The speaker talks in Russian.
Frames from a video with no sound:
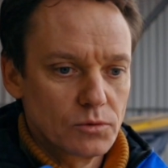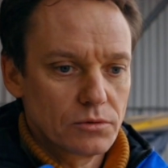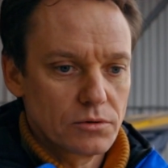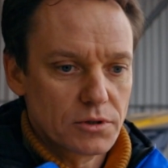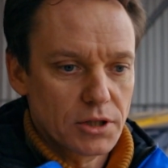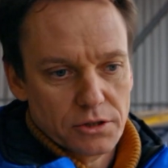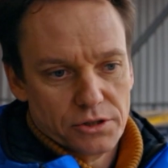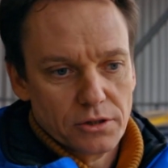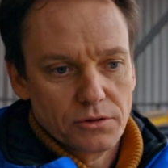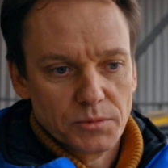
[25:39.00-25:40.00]
То есть я,
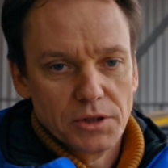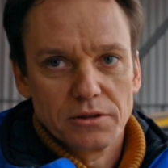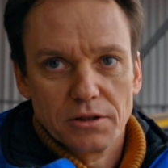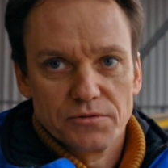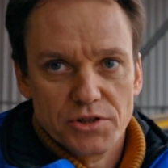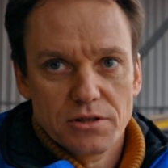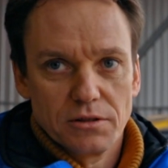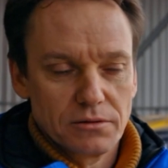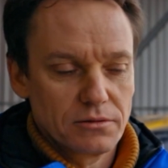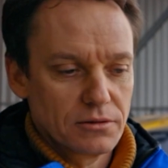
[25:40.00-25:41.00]
конечно, на нем не летал в жизни.
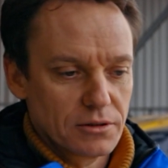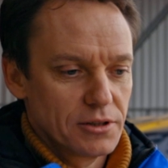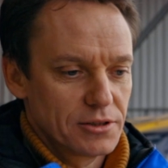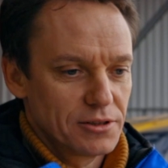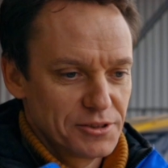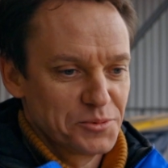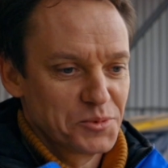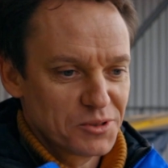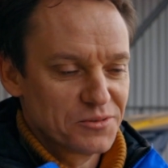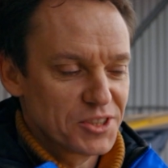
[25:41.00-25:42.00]
Вот я летал на нем
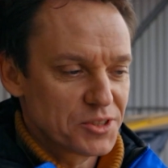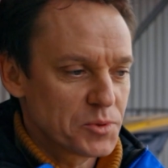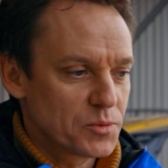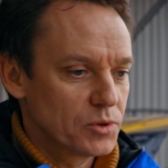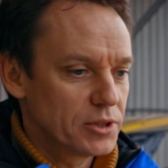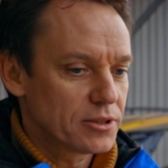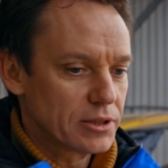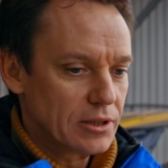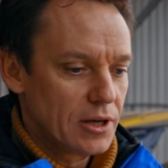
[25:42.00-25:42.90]
только в нашем симуляторе.